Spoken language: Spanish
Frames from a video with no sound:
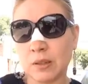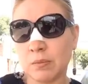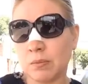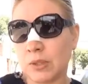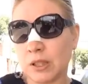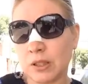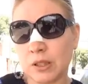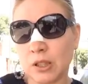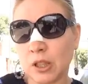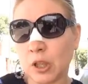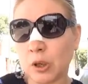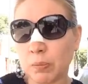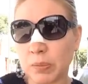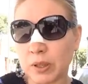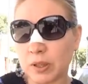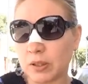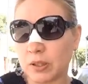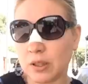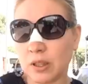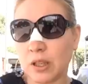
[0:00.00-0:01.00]
me siguió
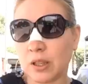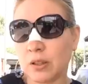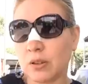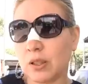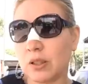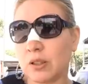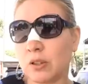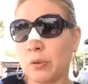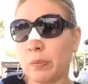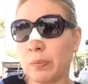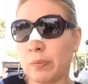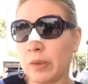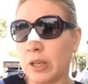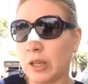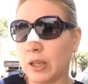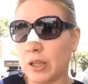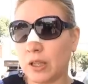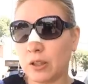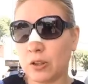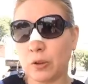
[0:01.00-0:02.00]
persiguiendo hace un
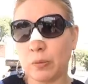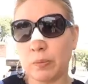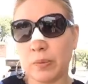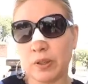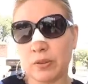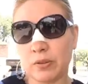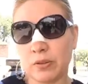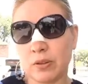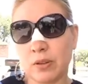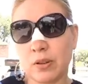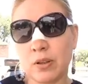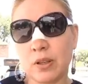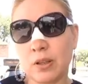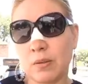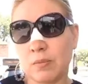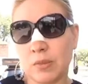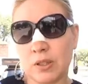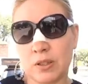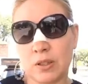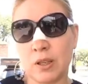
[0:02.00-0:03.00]
mes que esto pasó
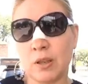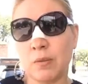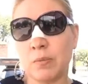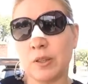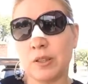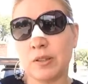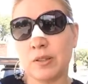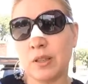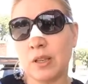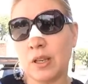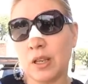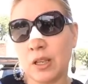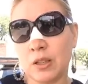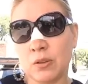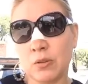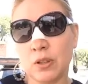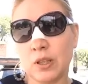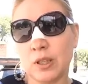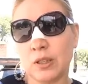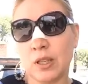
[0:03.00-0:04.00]
y me sigue
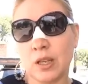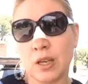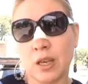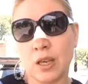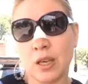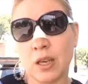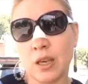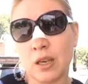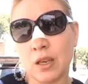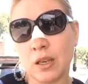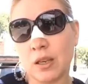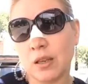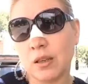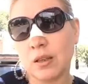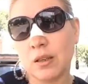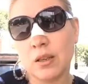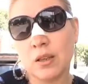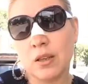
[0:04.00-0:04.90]
persiguiendo hasta que